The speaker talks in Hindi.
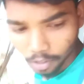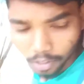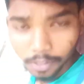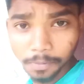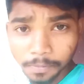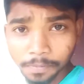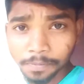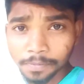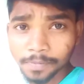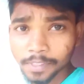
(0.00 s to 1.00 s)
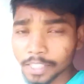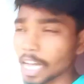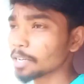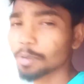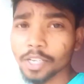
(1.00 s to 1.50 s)
और
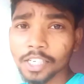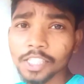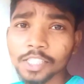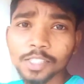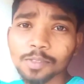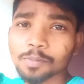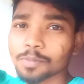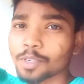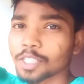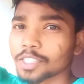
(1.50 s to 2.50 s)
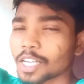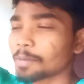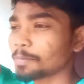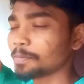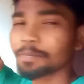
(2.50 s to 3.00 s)
क्या ही बोलें पूरा
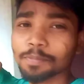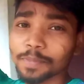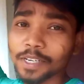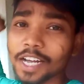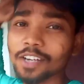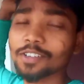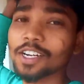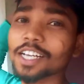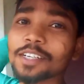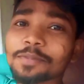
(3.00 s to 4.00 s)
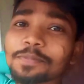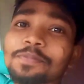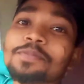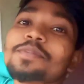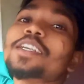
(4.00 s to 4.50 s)
साफ बेकार हो रहा है
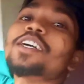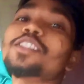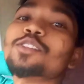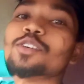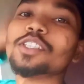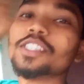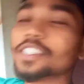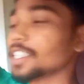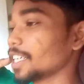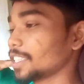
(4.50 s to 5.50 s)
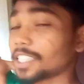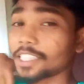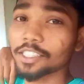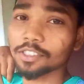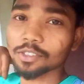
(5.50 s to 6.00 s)
दो दिन से
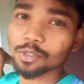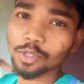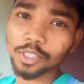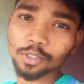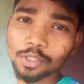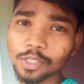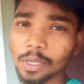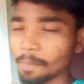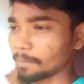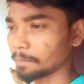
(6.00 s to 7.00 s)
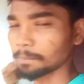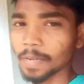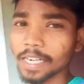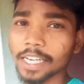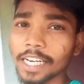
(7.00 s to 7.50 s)
ऐसे ही सोते सोते
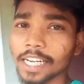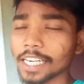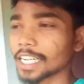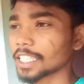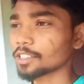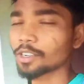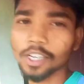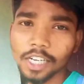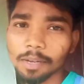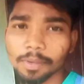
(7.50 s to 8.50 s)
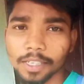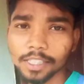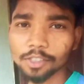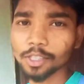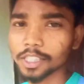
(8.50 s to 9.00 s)
मन नहीं लग रहा है थोड़ा काम
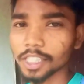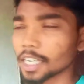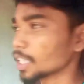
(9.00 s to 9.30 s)
करते तो अच्छा